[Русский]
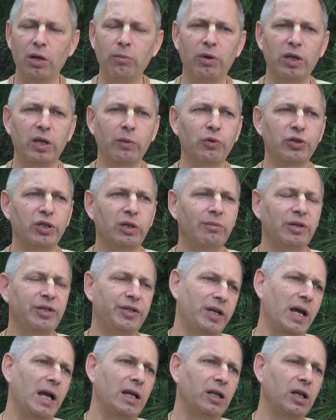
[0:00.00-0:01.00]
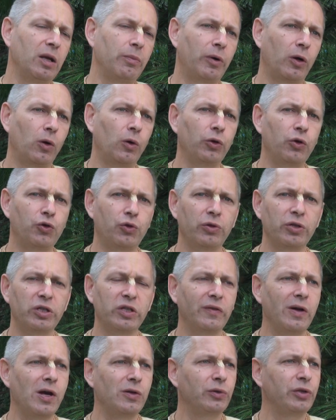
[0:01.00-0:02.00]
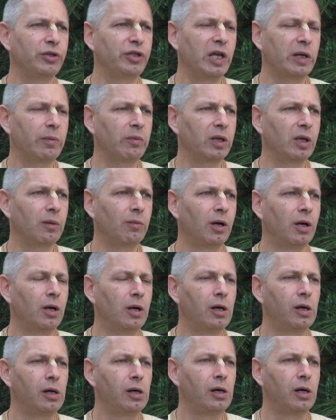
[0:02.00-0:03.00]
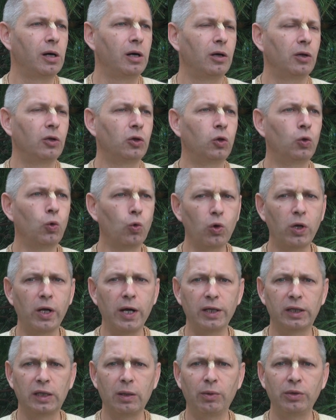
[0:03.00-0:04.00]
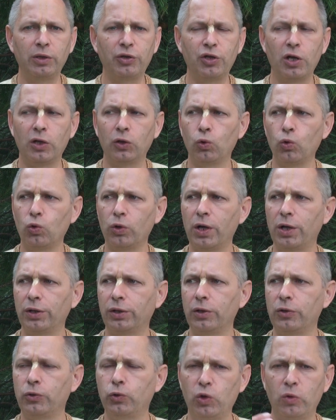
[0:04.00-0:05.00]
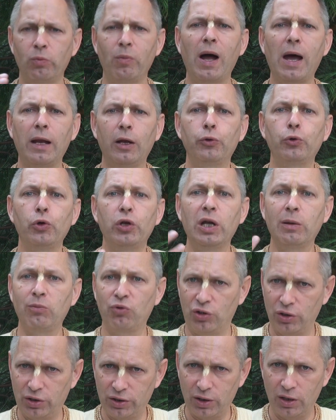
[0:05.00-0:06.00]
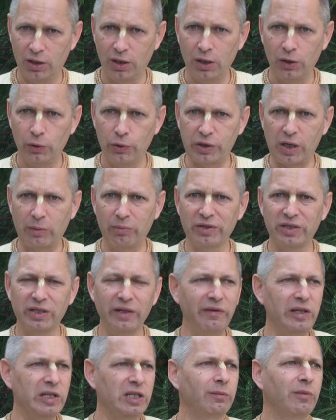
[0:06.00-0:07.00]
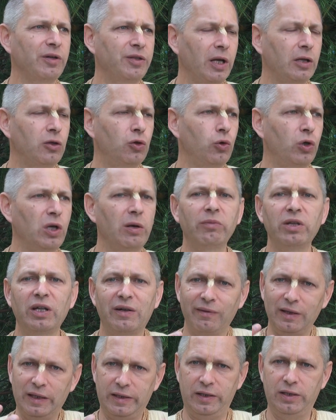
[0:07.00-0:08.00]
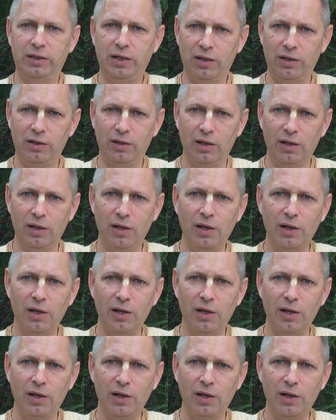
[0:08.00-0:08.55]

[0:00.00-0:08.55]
Потому что материальная природа еще называют термином э, «дурга». Это обозначает «дурга» – это тюрьма или тюремщица. То есть как бы зависимость от тюремных властей.